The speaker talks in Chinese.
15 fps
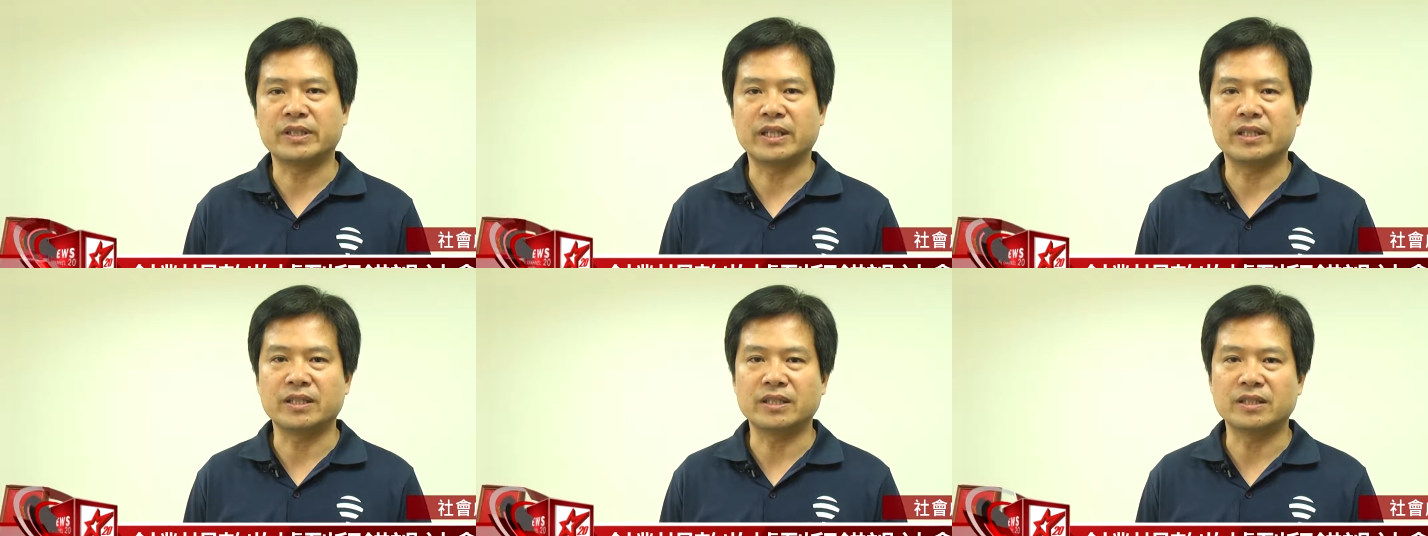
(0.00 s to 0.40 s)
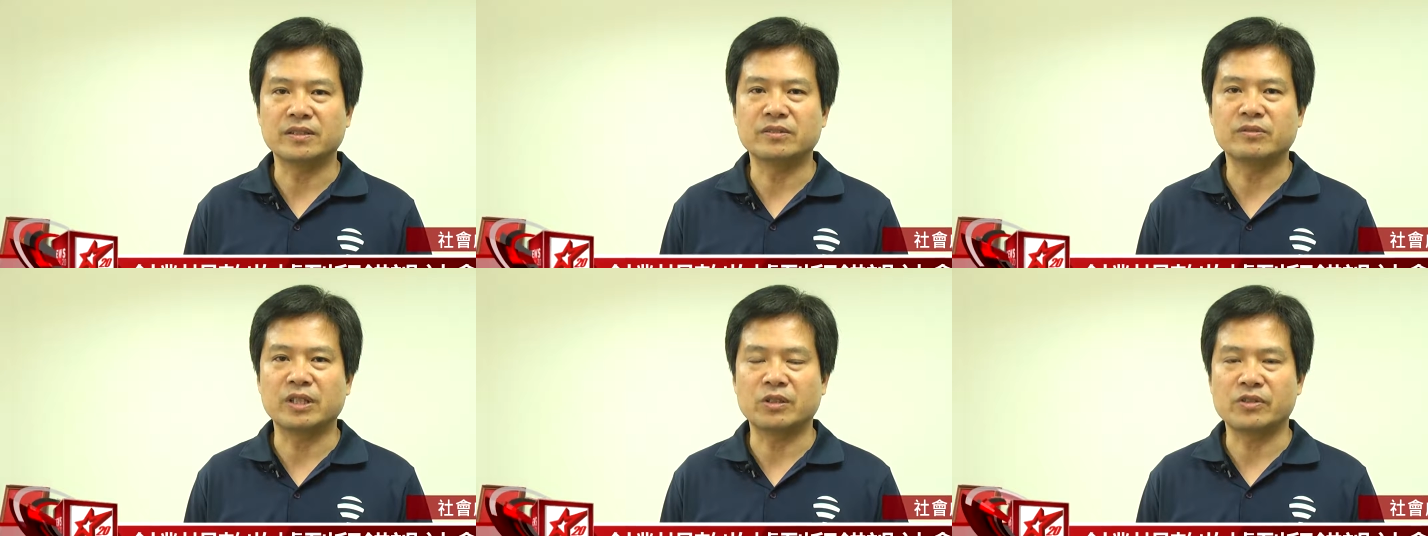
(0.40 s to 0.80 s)
那个
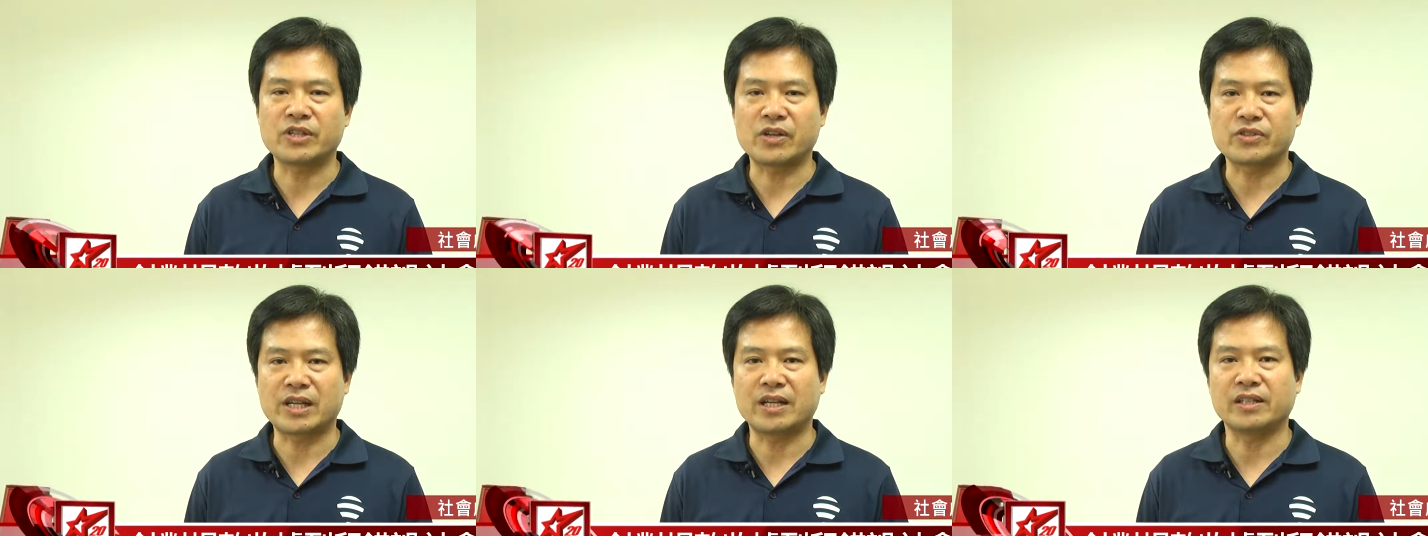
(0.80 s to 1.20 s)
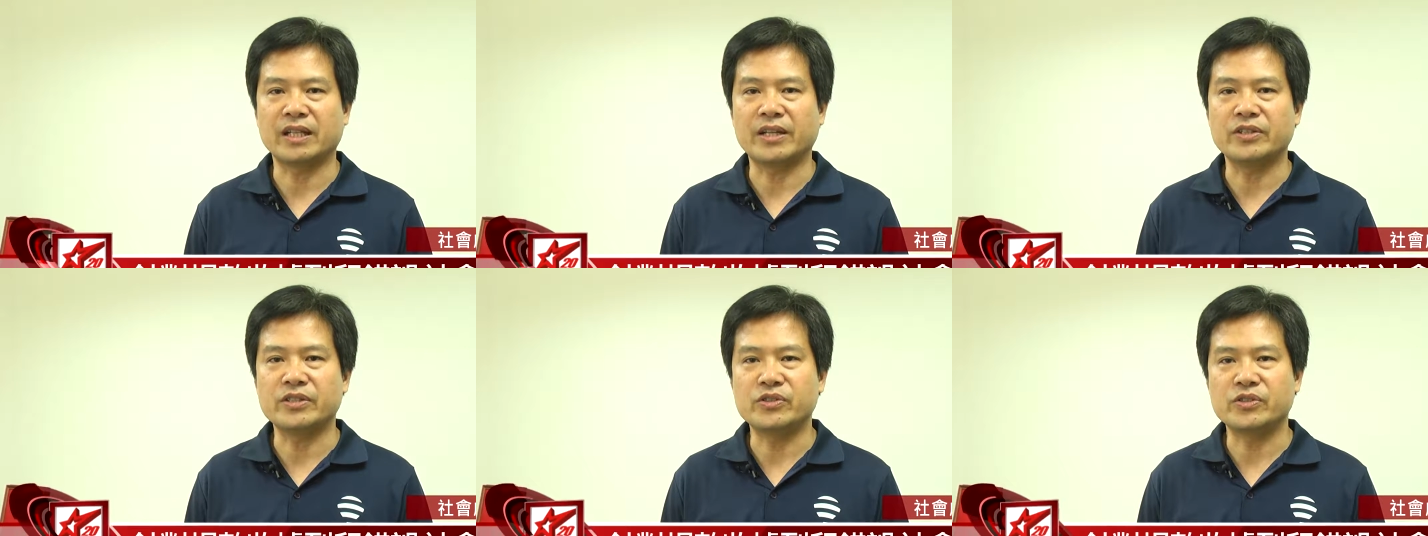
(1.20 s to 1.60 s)
委托厂商
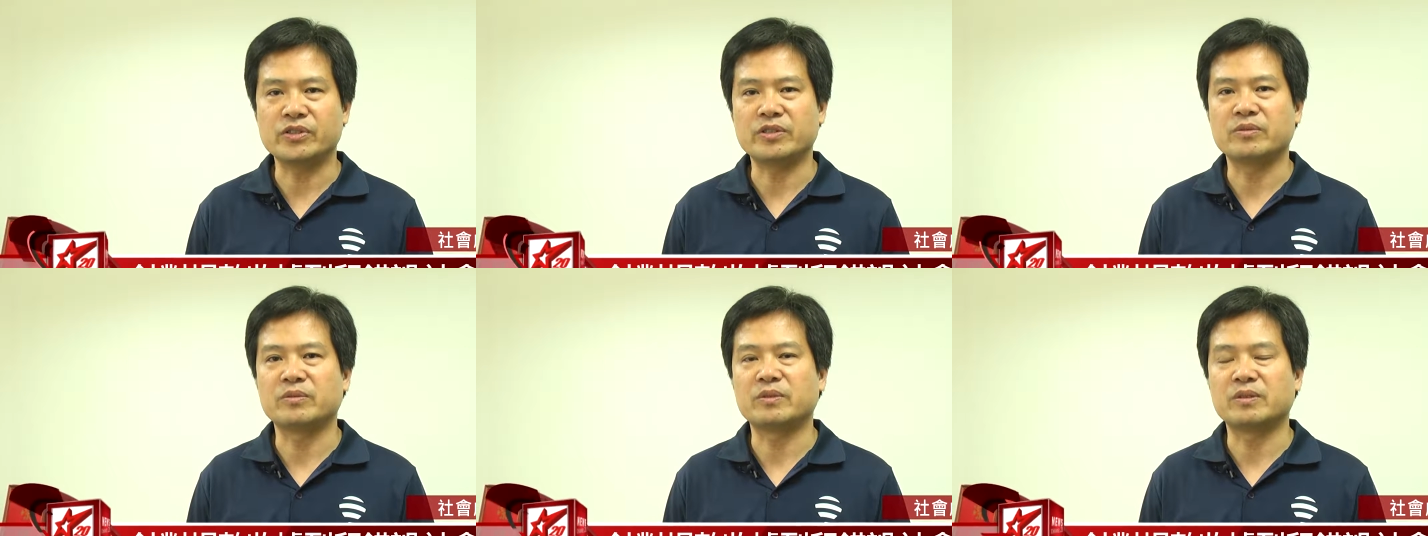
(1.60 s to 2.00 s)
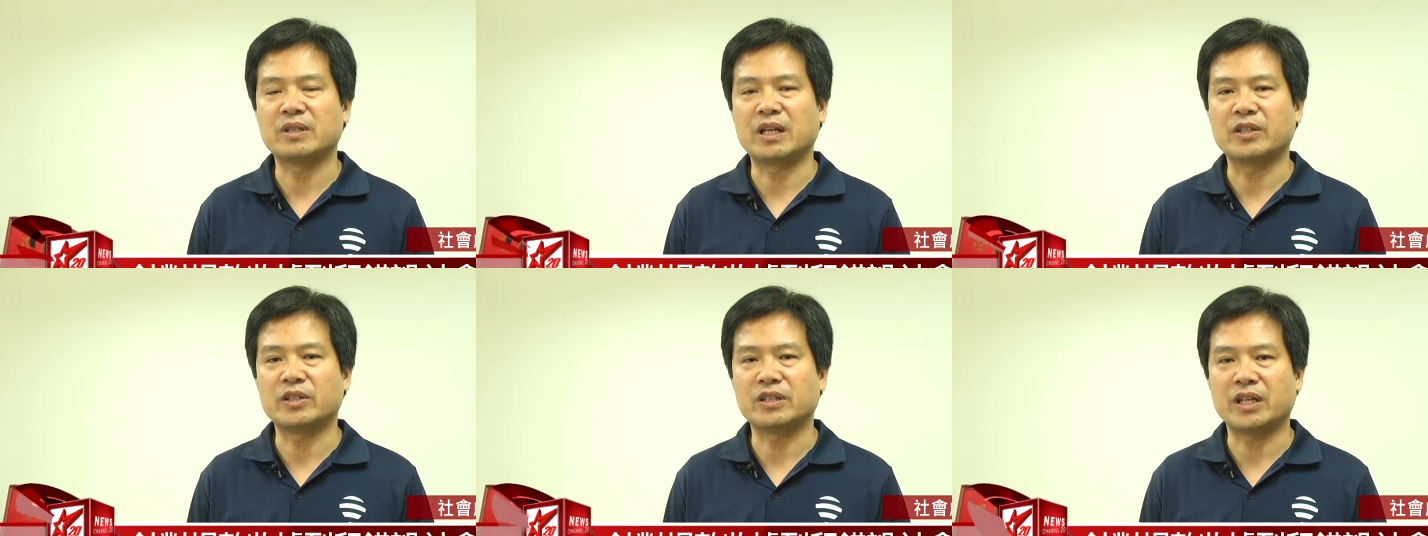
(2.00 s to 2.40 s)
来印制，
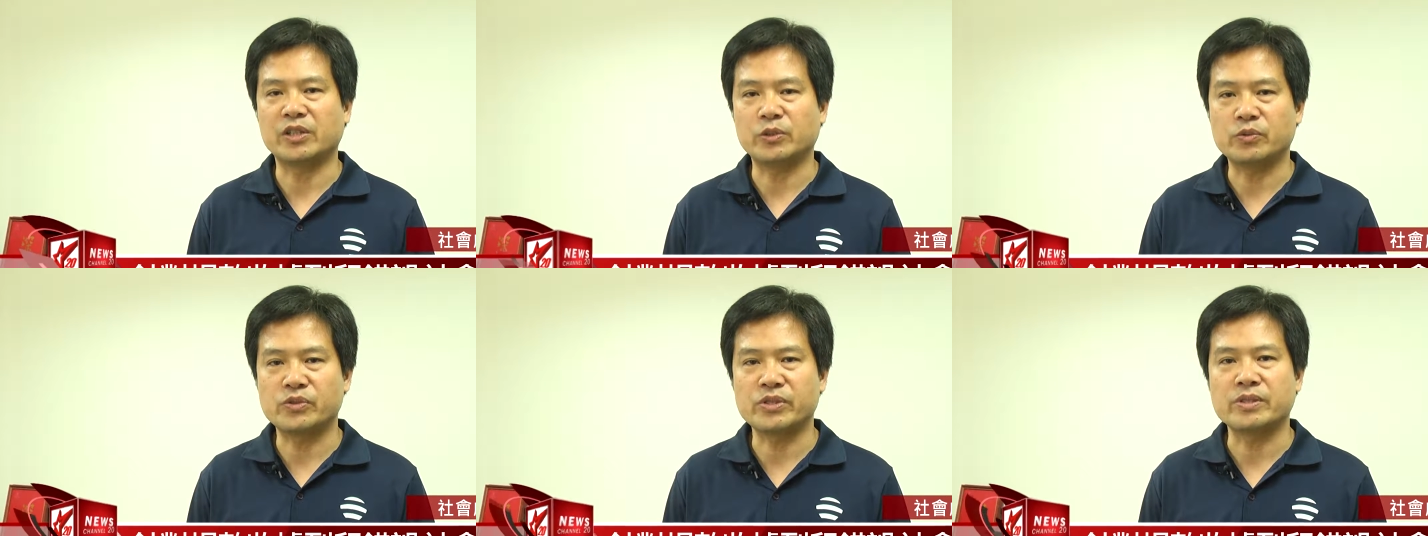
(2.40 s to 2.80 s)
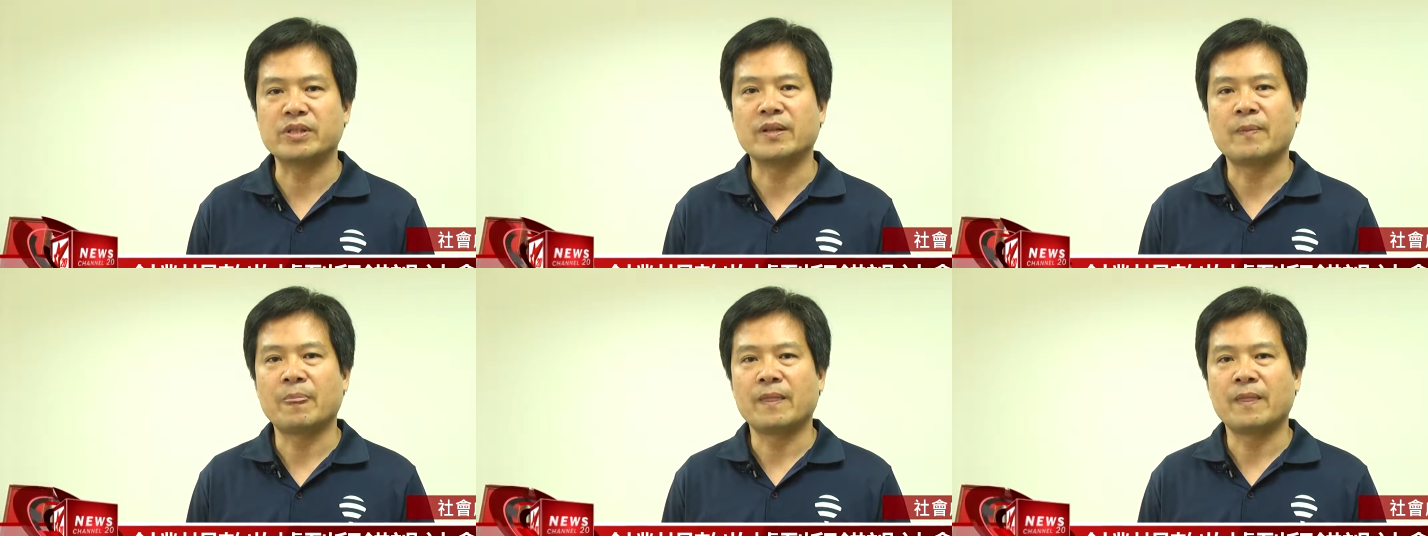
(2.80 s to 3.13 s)
那那邮寄。